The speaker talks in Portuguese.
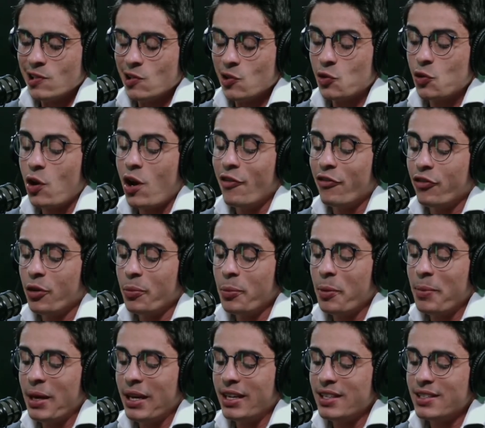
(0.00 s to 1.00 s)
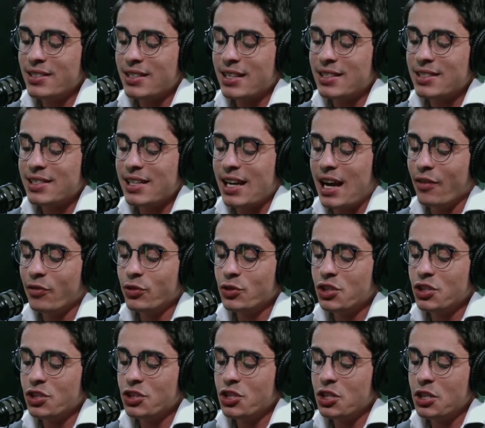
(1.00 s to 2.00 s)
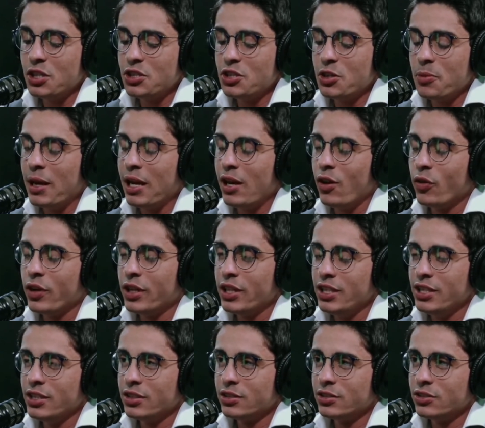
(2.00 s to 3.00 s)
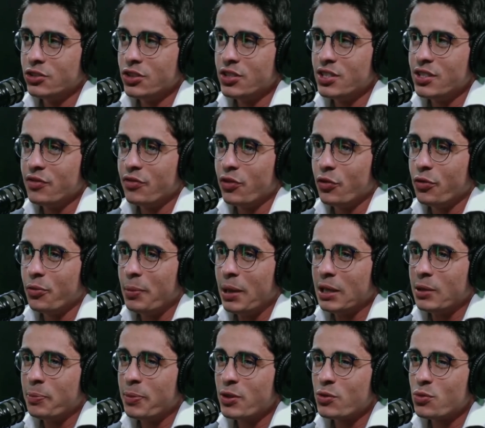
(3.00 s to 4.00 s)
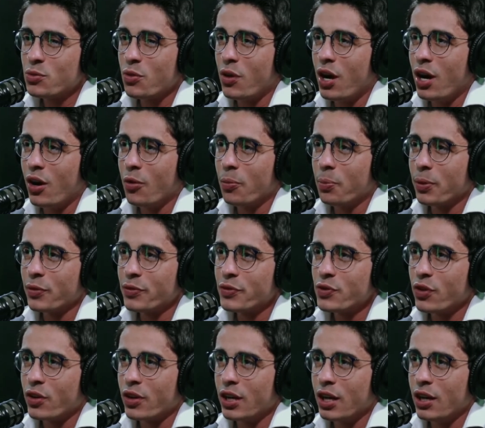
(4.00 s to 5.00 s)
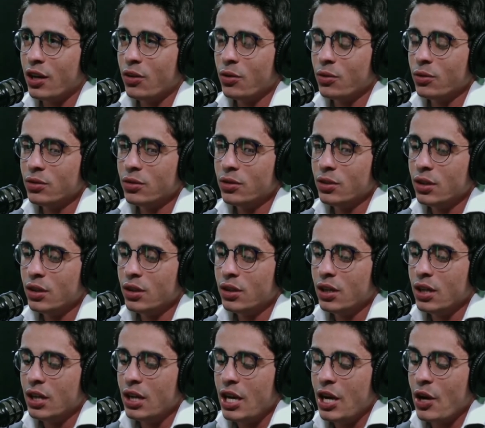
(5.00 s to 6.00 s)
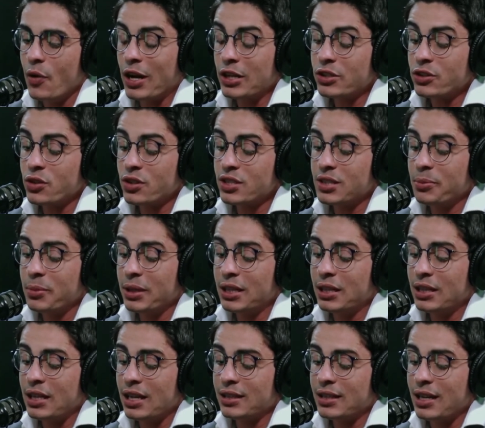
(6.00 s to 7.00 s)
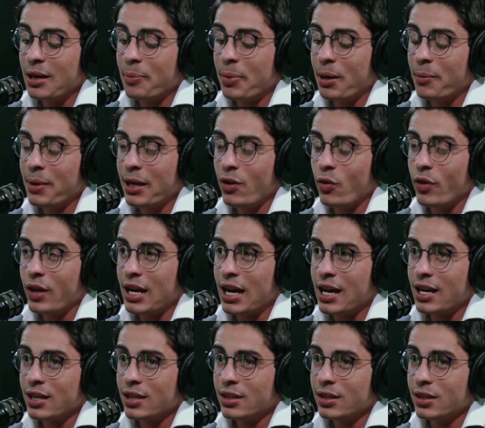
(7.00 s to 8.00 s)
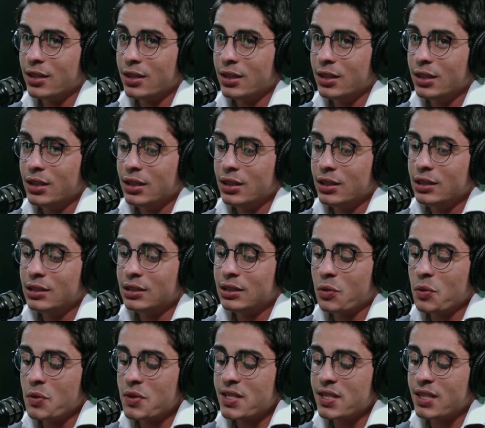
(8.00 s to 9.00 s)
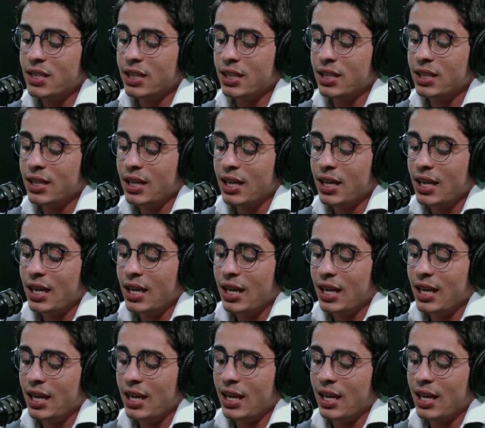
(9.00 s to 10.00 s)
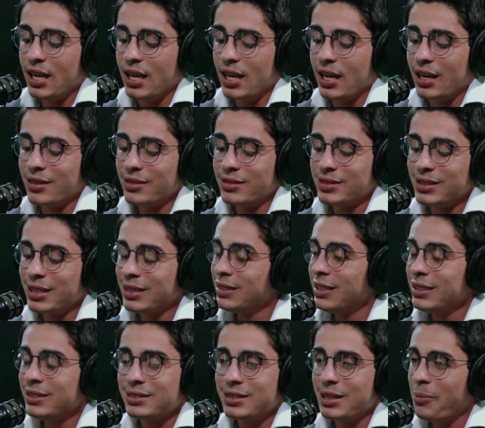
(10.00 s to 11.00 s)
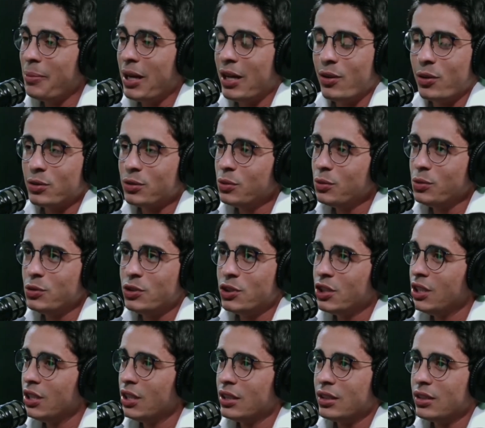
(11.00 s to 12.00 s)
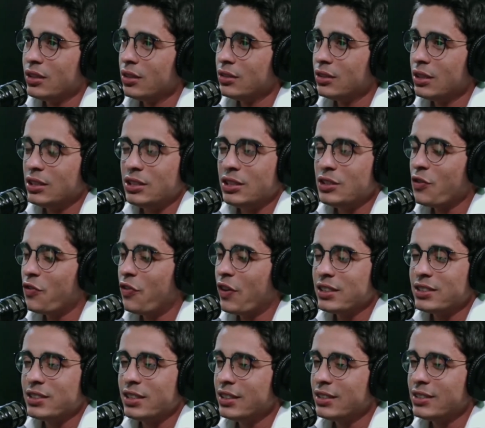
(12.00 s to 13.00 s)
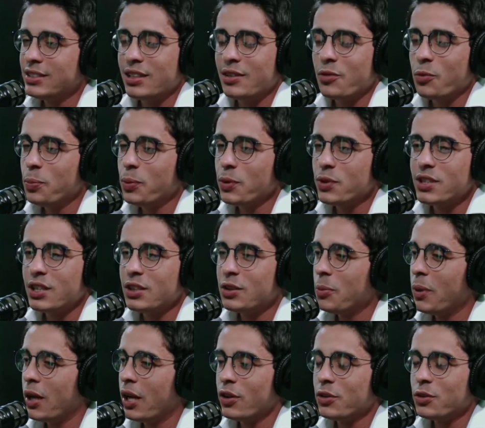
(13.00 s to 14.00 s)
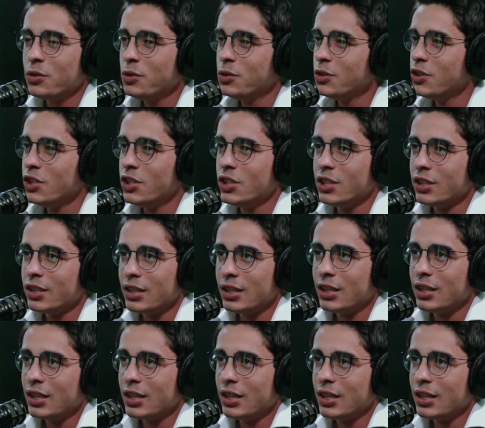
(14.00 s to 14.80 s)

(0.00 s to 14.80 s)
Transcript: Eu tenho uma fome meio que insaciável de, de, de melhoria, de desenvolvimento pessoal, profissional. Eu acho que nós estamos aqui na Terra para melhorar. Então, assim, é, você é, tem que ser melhor todo dia. Tem gente que fala que você tem que ser 1% melhor todo dia.